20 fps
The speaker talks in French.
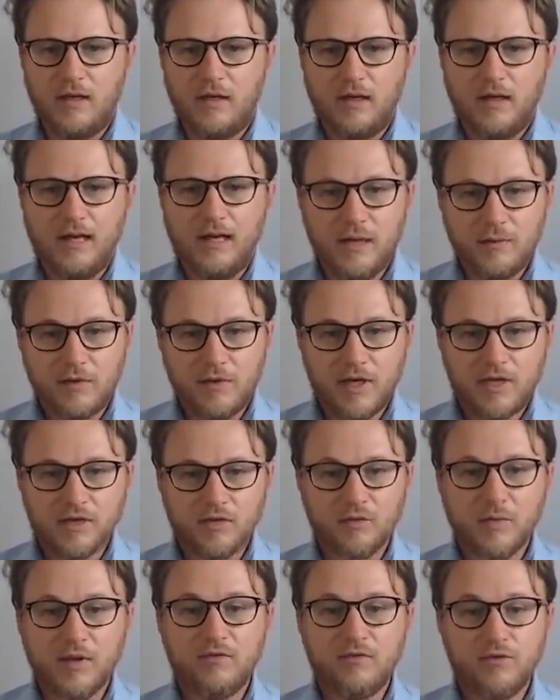La
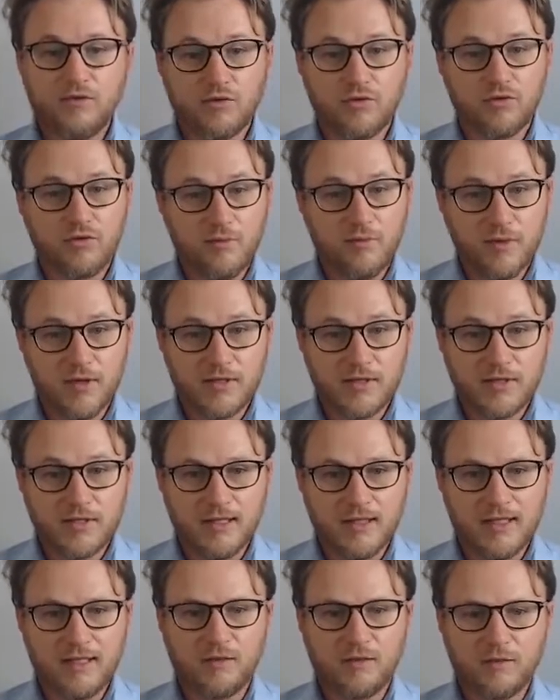rémunération prévue sur ce poste
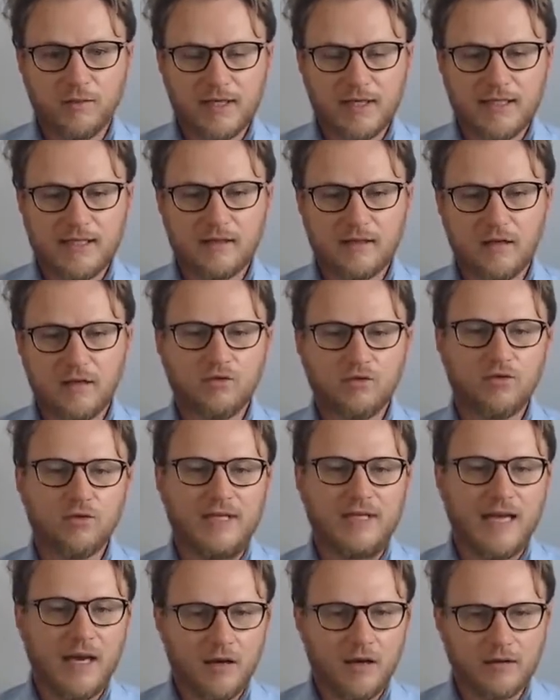est comprise entre
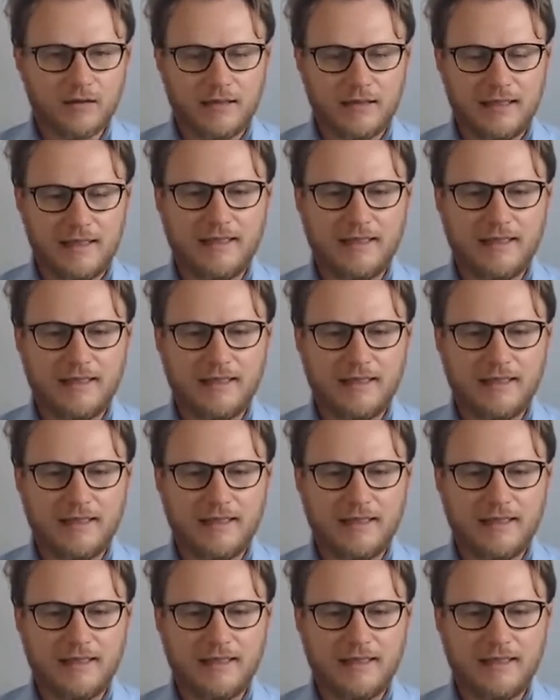40